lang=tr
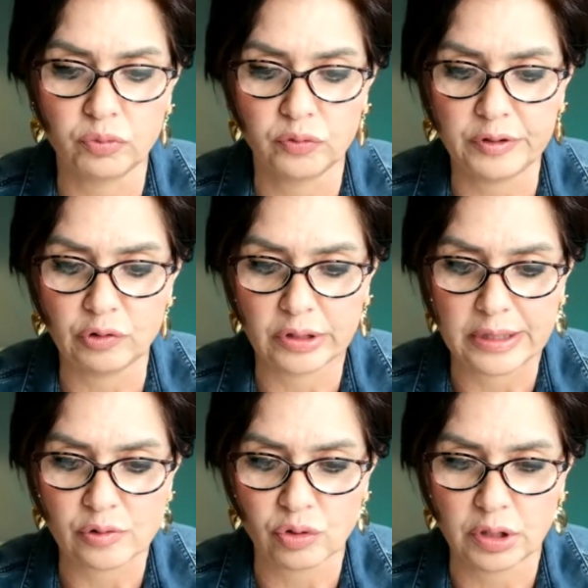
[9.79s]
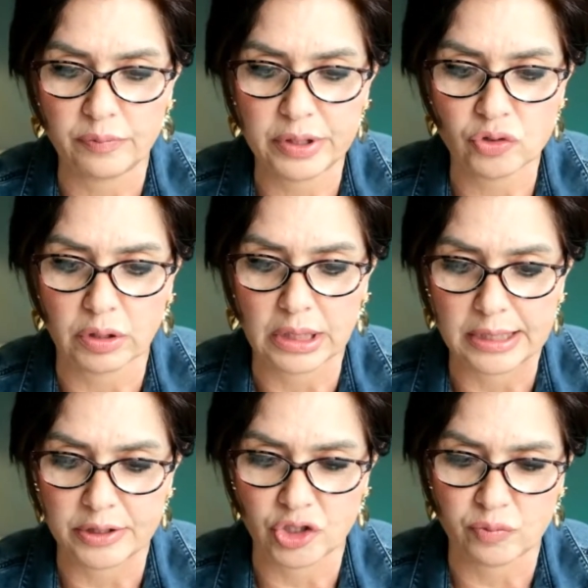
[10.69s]
Bu videodan sonra birçok
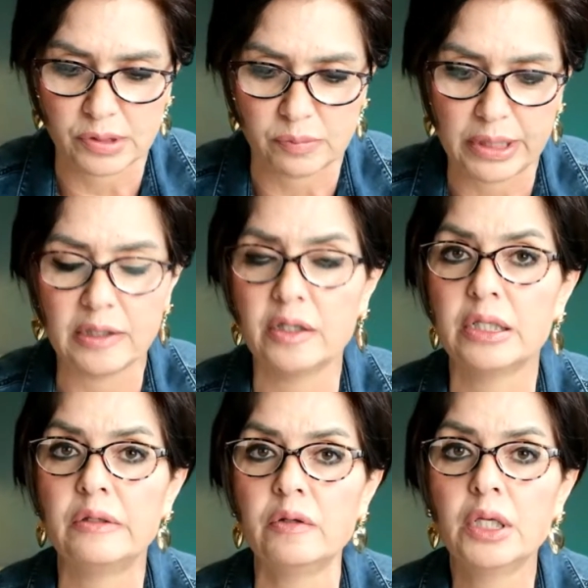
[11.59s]
kardeşimiz beni aradı.